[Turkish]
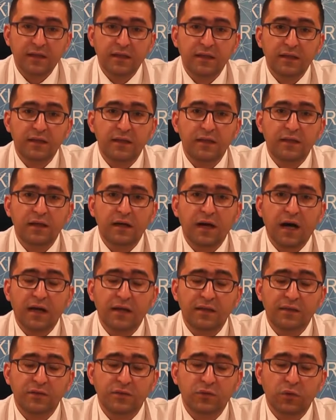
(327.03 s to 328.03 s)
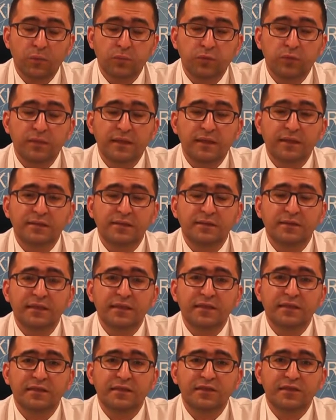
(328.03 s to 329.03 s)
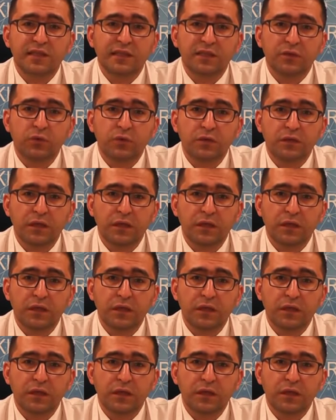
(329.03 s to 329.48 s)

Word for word: e, toplum arasında gizli şeker